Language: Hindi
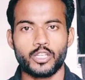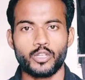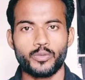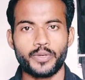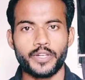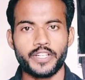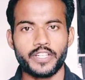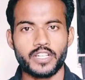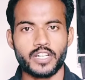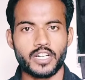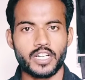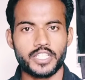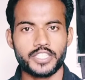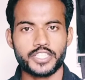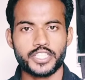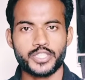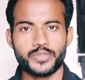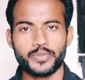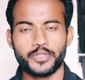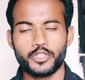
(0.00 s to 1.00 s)
हेलो फ्रेंड
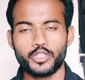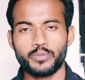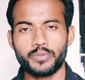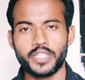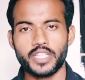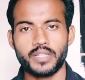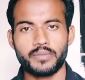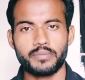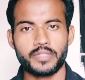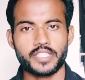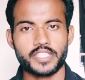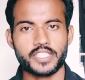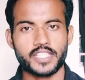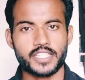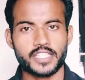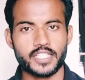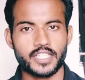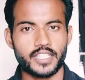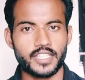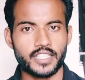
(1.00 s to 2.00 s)
आज के इस वीडियो में हम
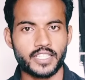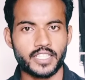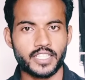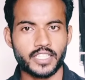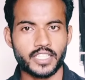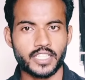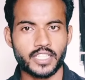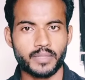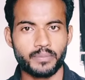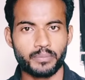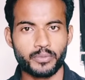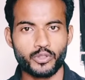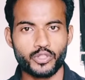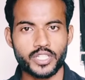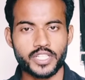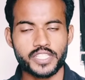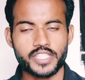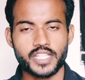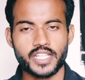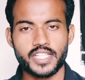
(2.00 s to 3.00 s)
डिस्कस करेंगे कि
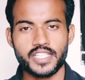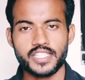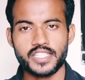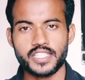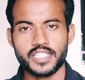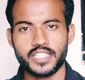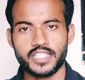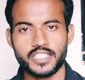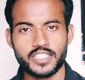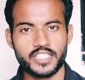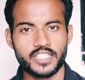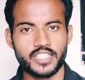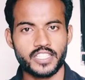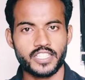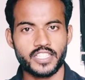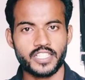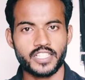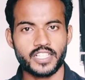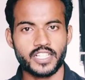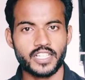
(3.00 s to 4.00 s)
कंप्यूटर साइंस
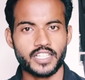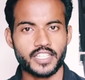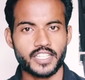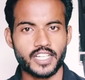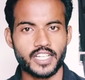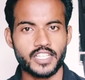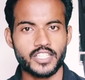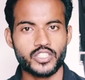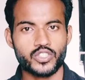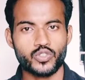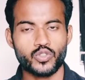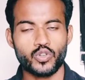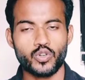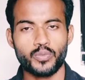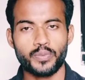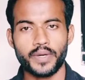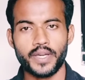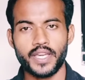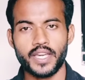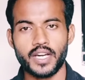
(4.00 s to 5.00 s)
इंजीनियरिंग का क्या
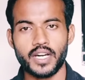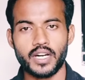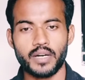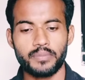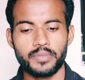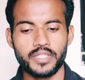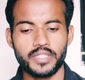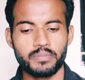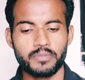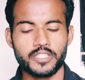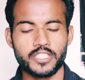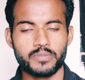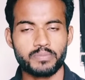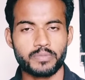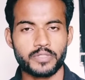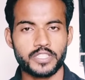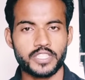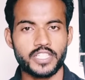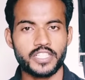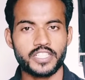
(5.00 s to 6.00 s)
स्कोप है अभी इस
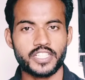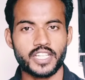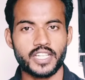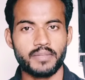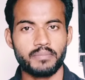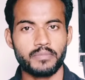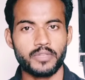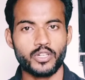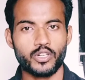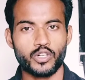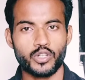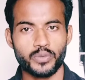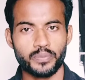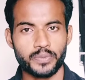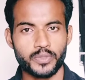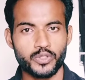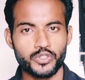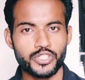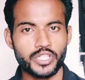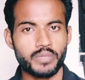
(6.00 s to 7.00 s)
प्रेजेंट टाइम में
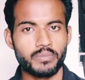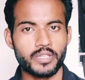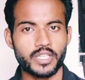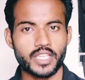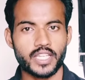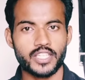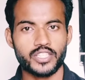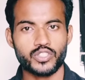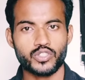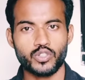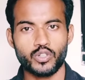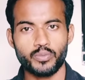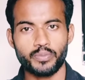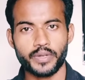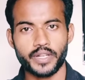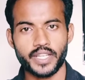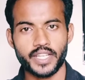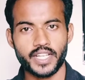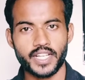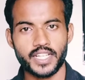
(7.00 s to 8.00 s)
और फ्यूचर में क्या
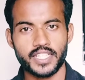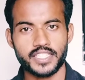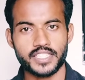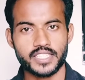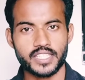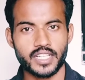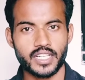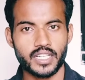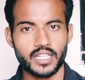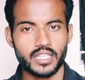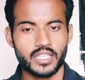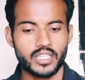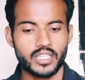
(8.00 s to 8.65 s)
स्कोप रहेगा इसका